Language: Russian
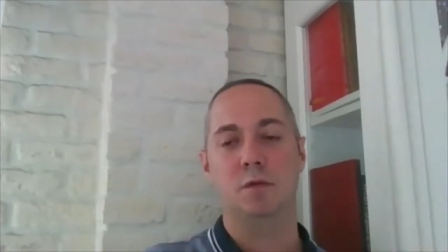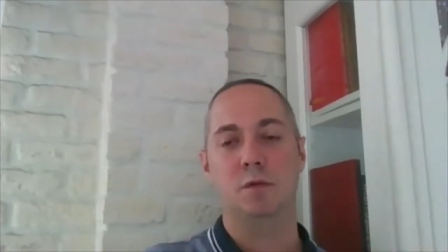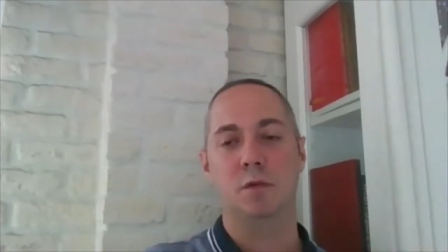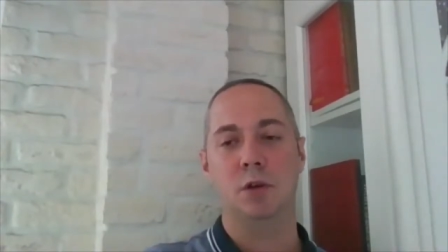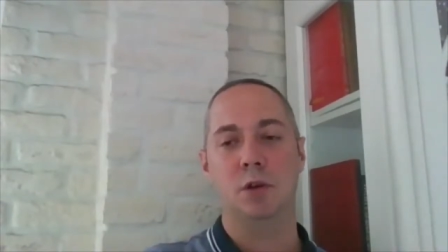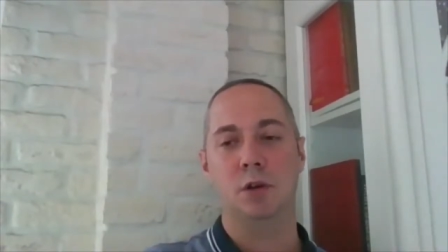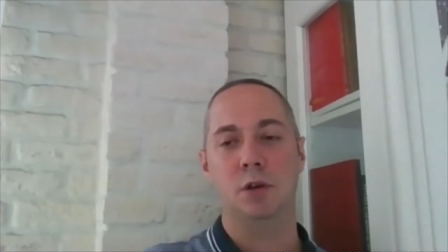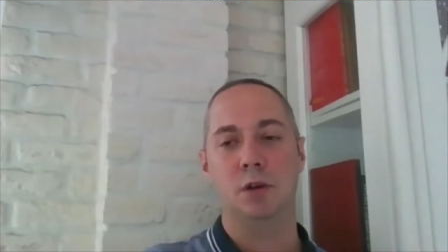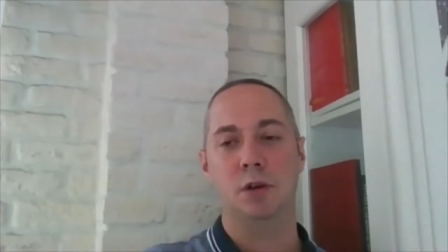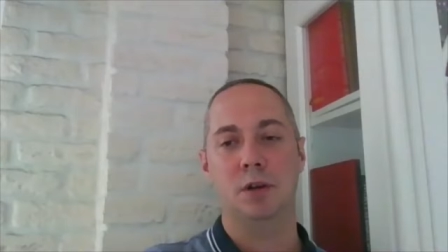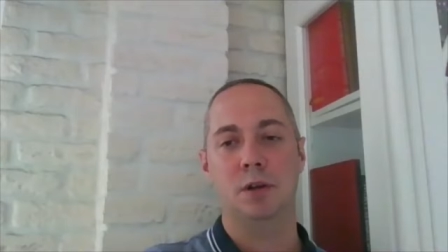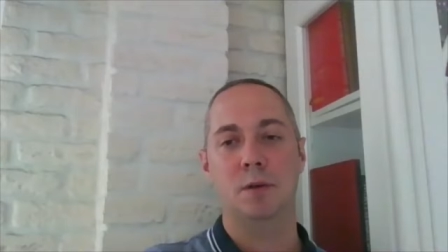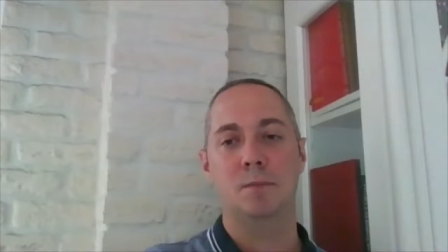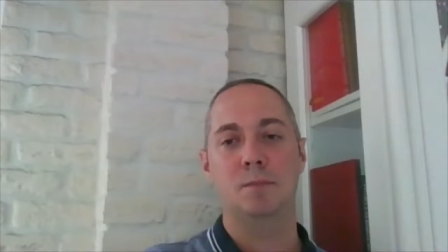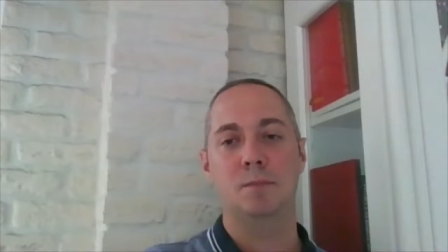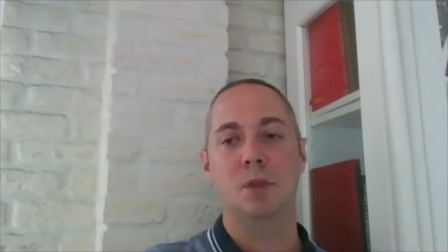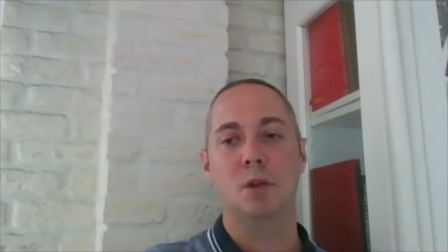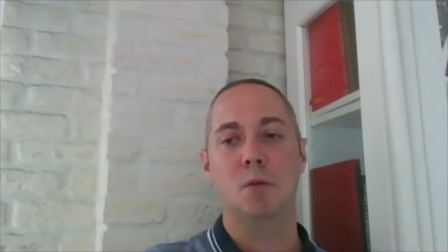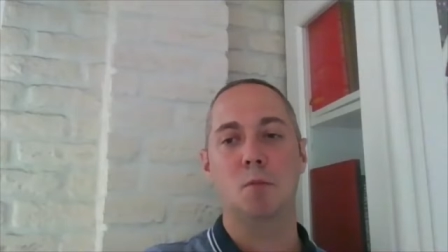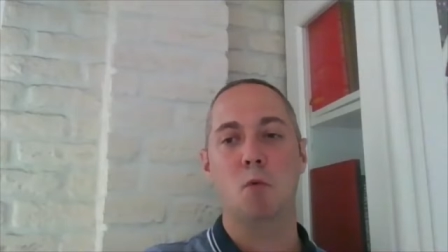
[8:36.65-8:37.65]

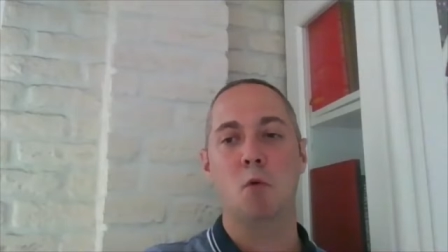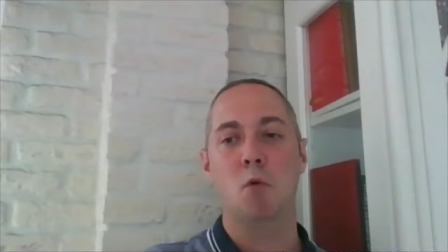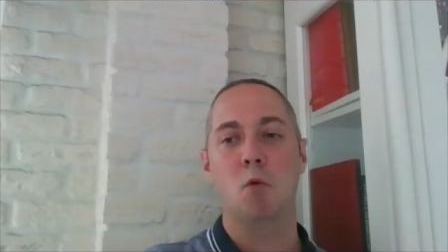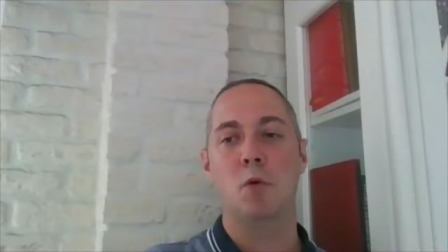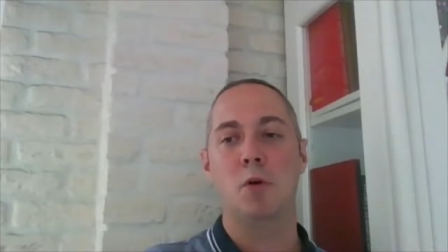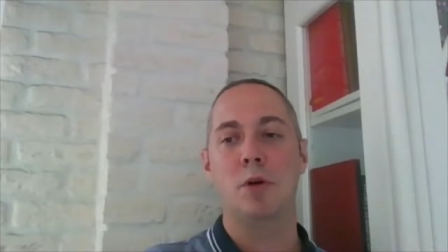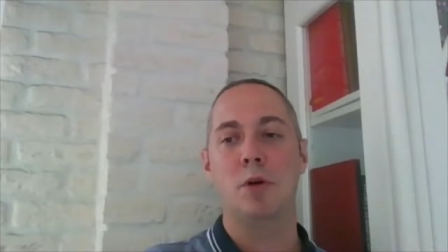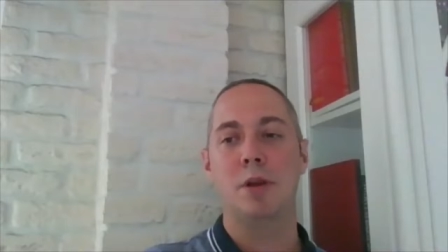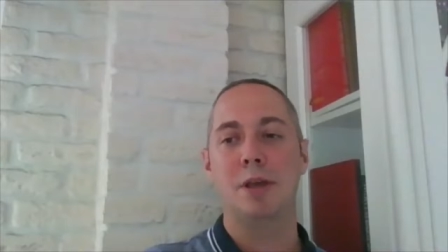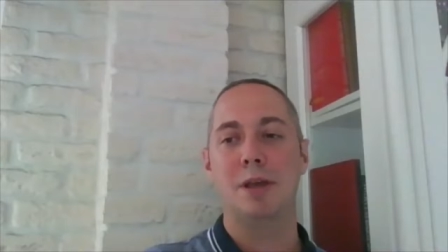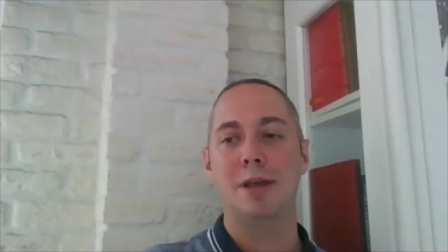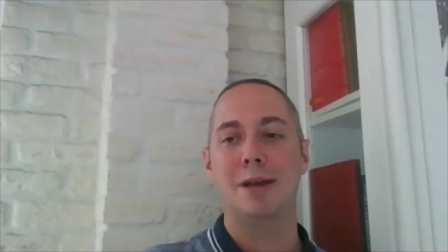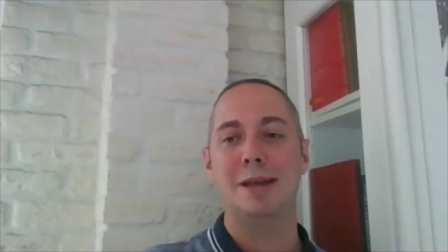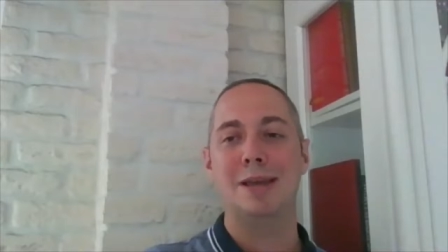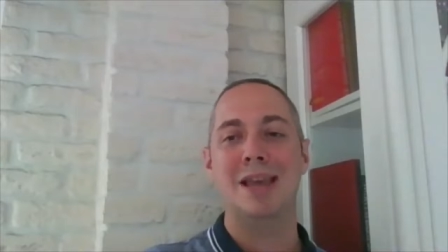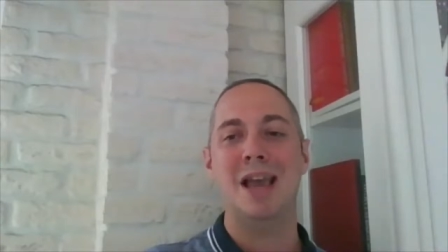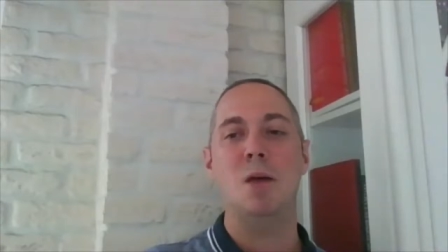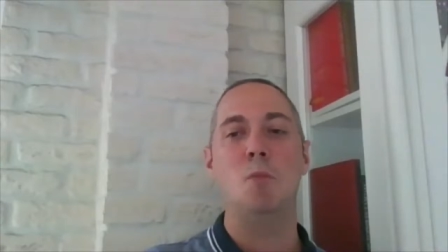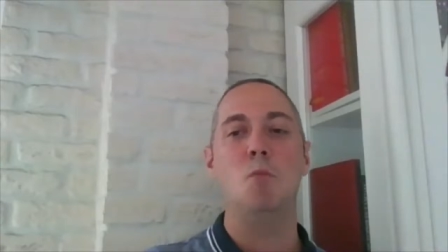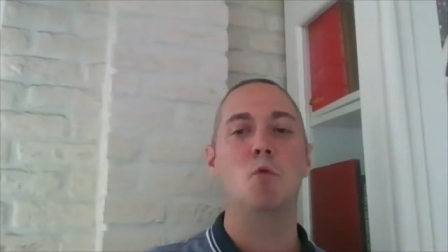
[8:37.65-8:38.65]
в, по
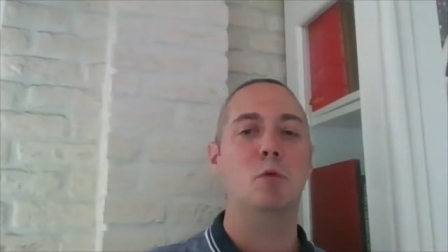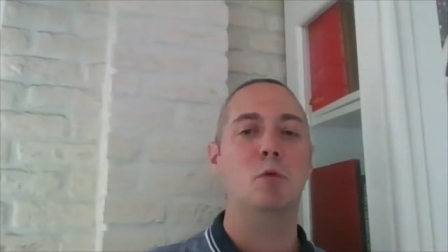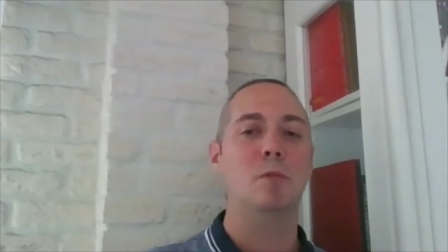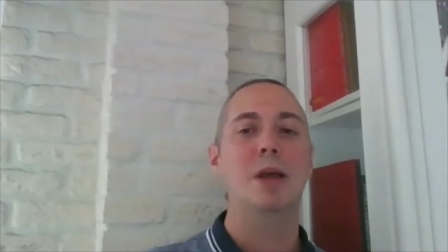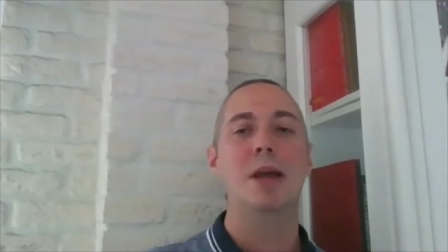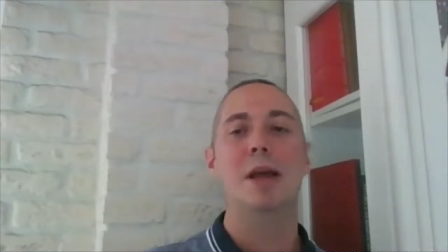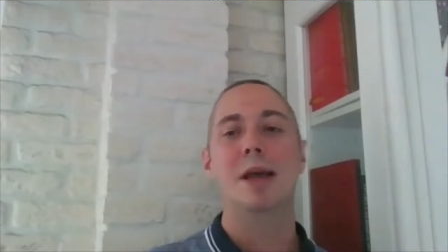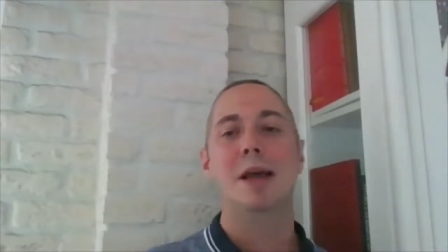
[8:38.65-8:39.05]
реке Аму.